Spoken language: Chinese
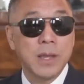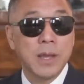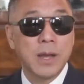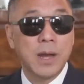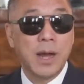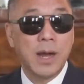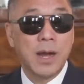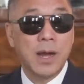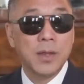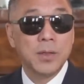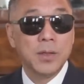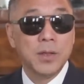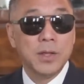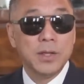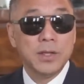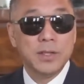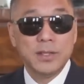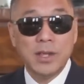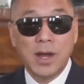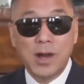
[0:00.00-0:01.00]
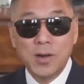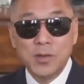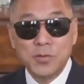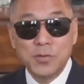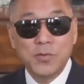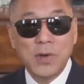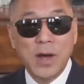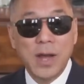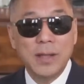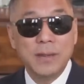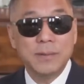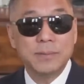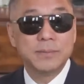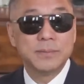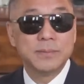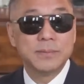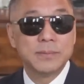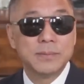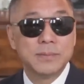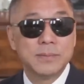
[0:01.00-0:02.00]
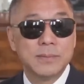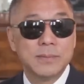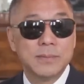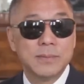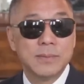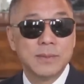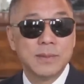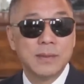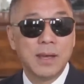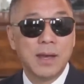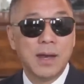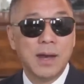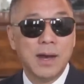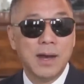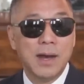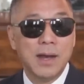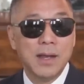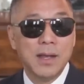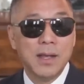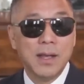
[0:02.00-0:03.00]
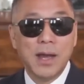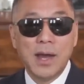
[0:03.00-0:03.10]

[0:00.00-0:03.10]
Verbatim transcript: 啊，杨帆，啊。